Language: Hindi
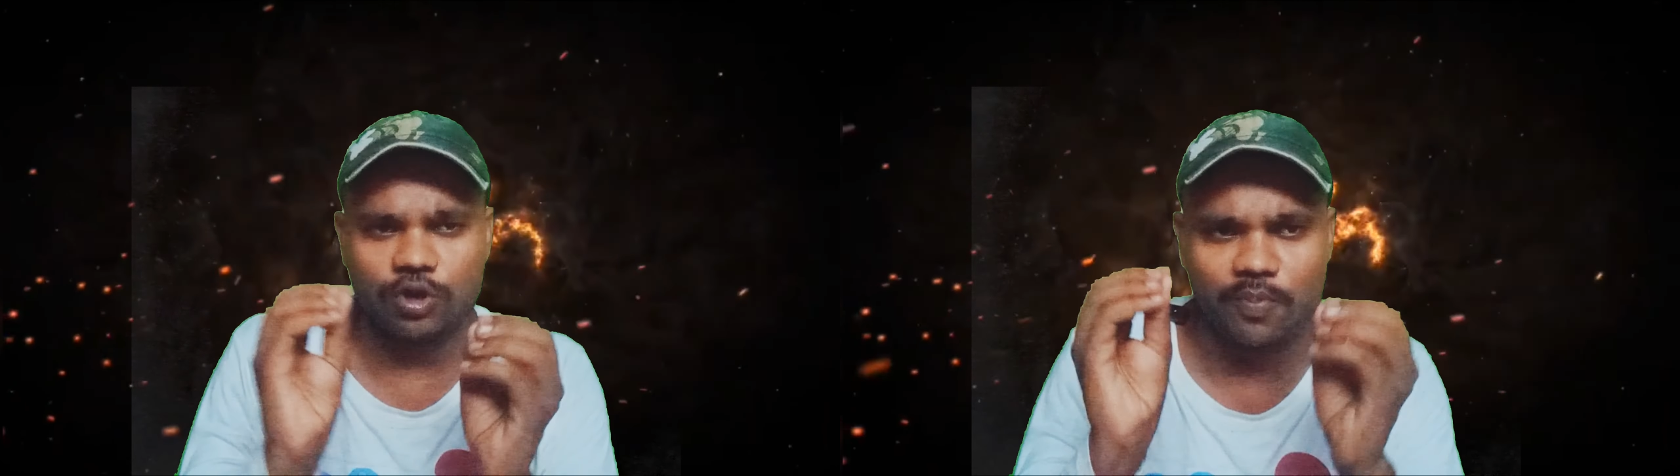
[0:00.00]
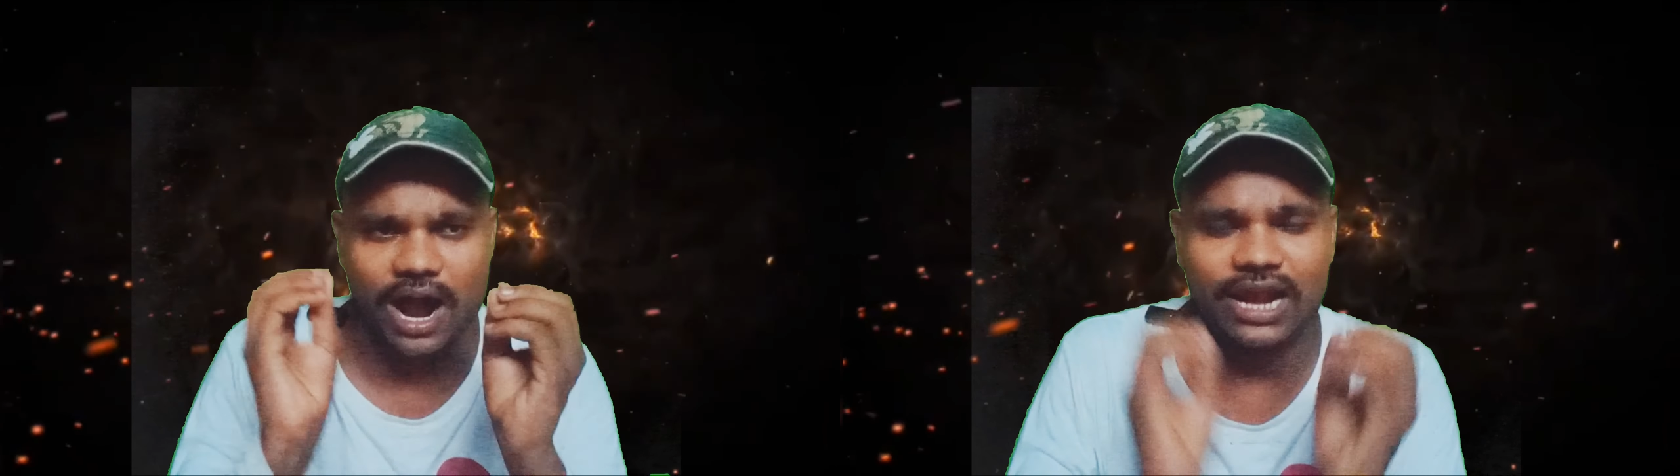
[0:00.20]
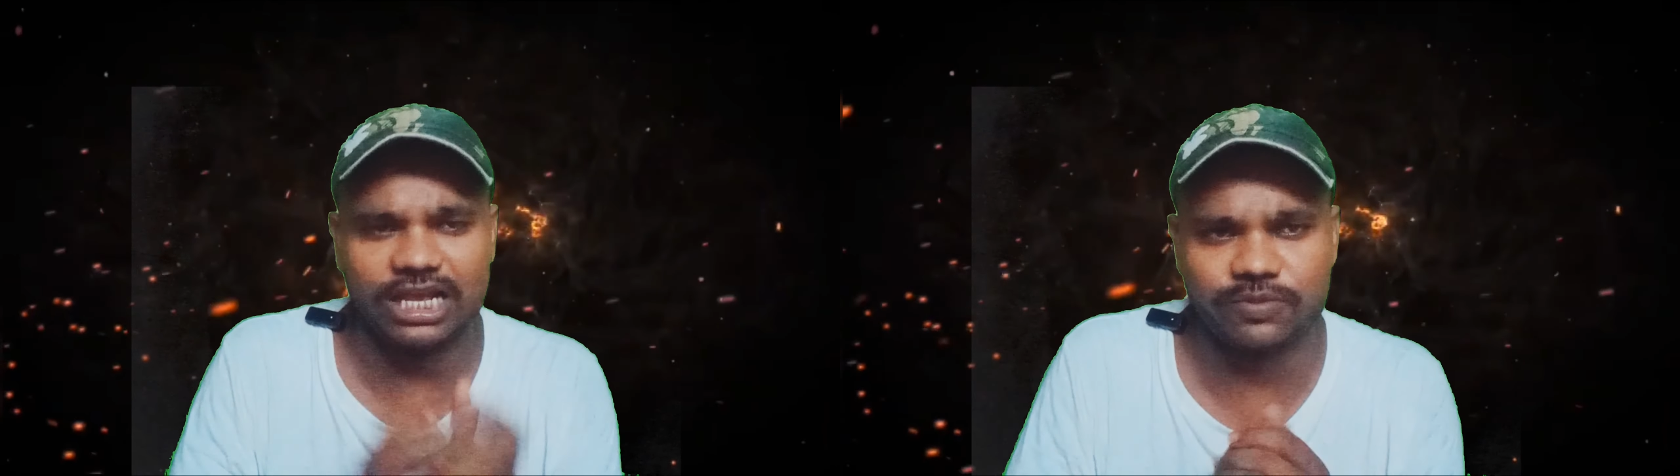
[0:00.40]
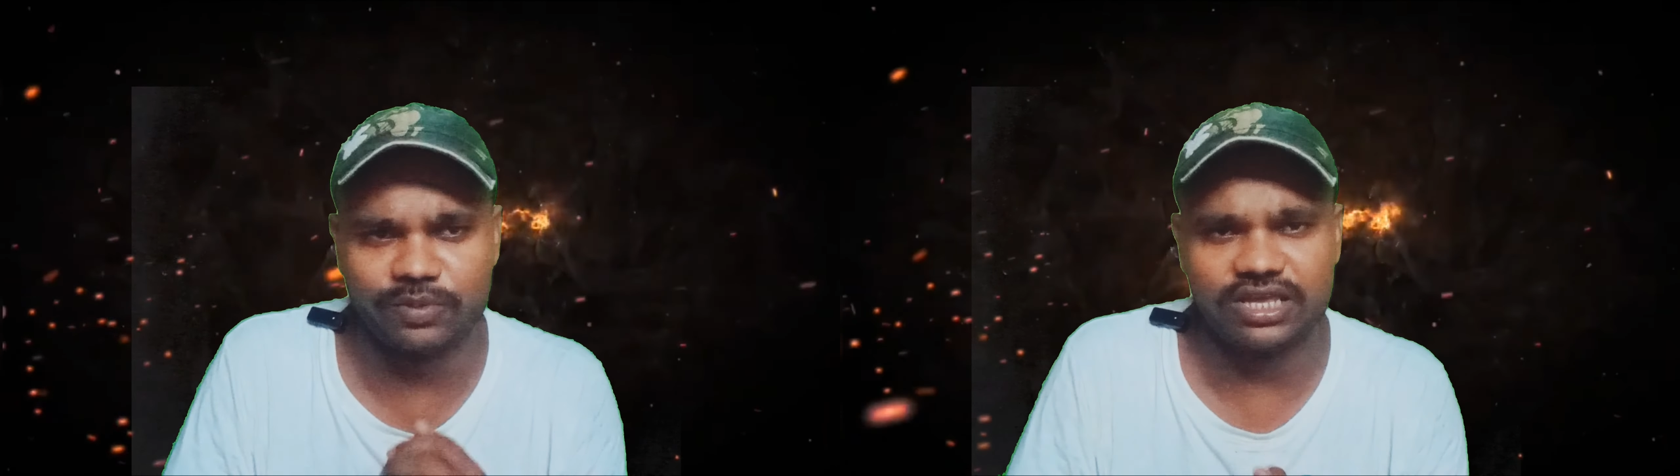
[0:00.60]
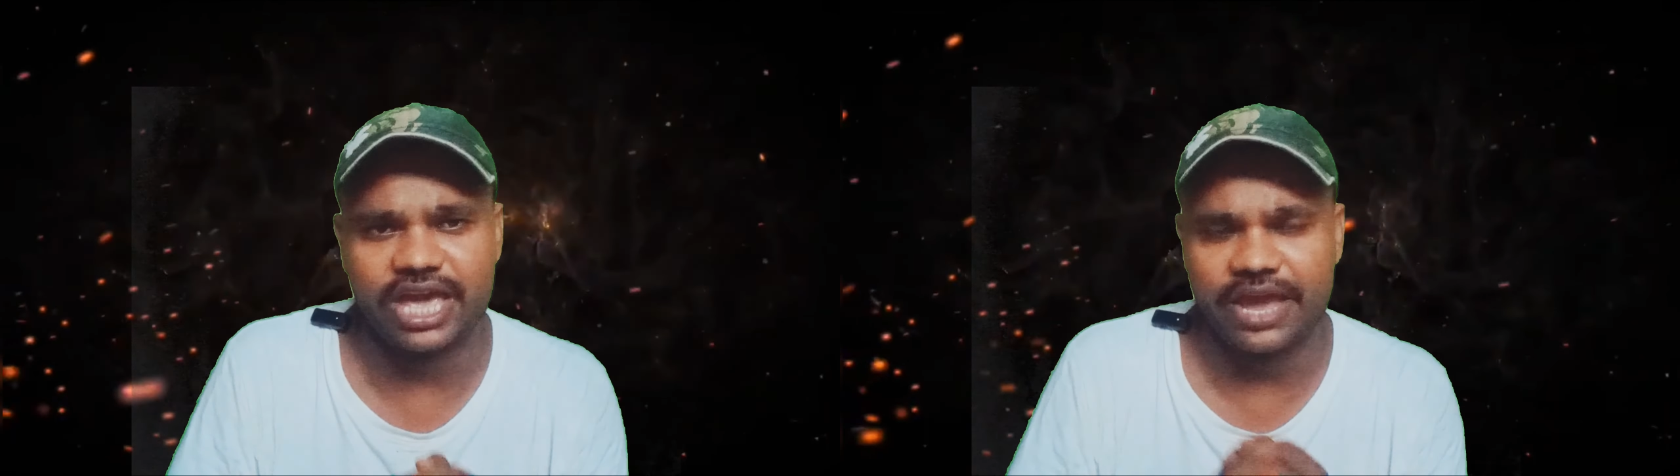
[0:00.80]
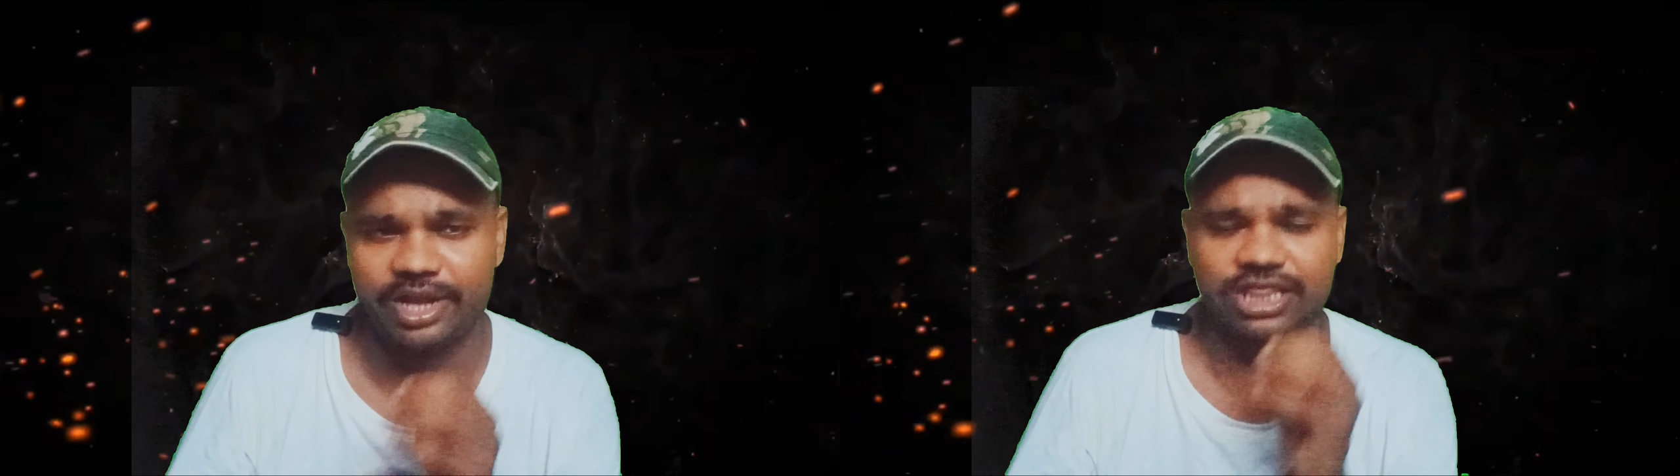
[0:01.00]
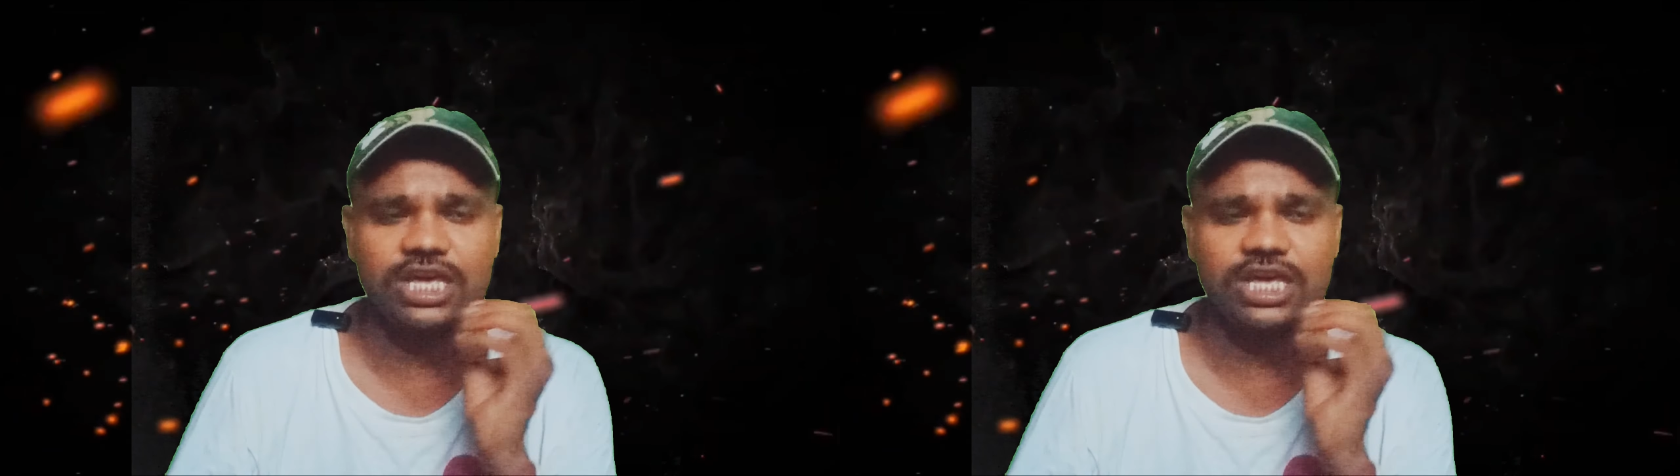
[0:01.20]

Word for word: पत्नी जो महालक्ष्मी थी